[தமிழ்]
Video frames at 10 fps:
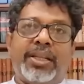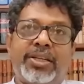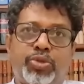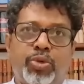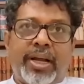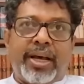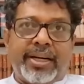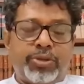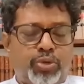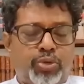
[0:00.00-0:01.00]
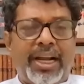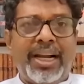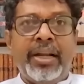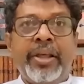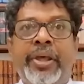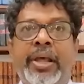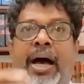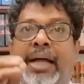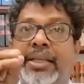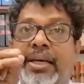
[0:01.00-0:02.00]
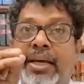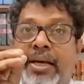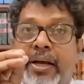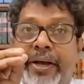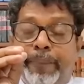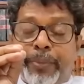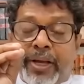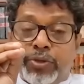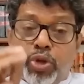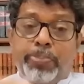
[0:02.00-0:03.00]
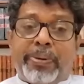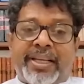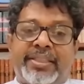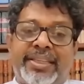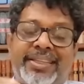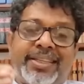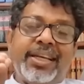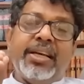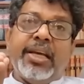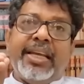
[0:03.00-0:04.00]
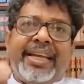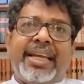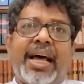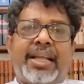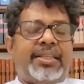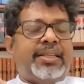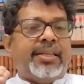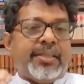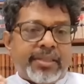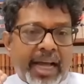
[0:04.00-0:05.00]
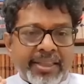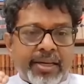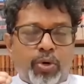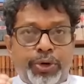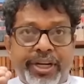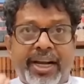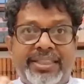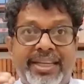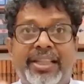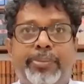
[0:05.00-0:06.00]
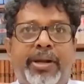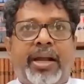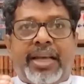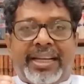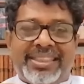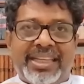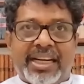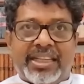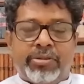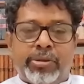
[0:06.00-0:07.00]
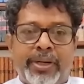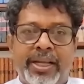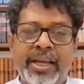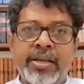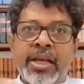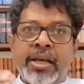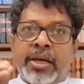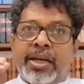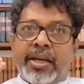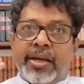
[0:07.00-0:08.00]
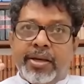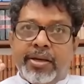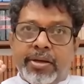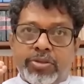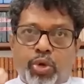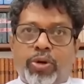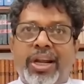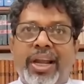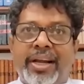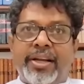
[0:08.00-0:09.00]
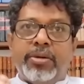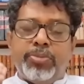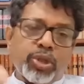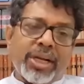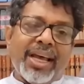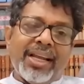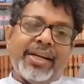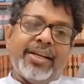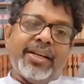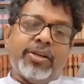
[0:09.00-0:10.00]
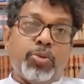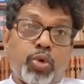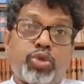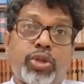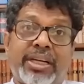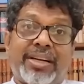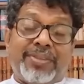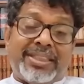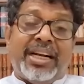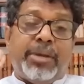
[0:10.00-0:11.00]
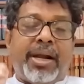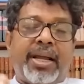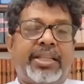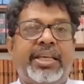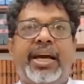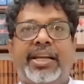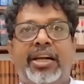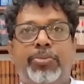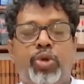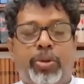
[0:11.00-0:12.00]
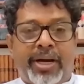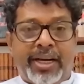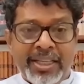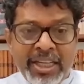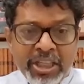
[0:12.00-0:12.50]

கூடாது என்று சொன்னார் என்று சொன்னால் அந்த சொற்பதத்திற்கு இங்கிலாந்து அந்த ஒற்றையாட்சி எழுதப்படாத அரசியல் கட்டமைப்பிலே ஸ்காட்லாண்டுக்கும் நொதன் ஐலாண்டிற்கும் கொடுத்திருக்கிற விசேடமான அதிகாரங்கள் மூலமாக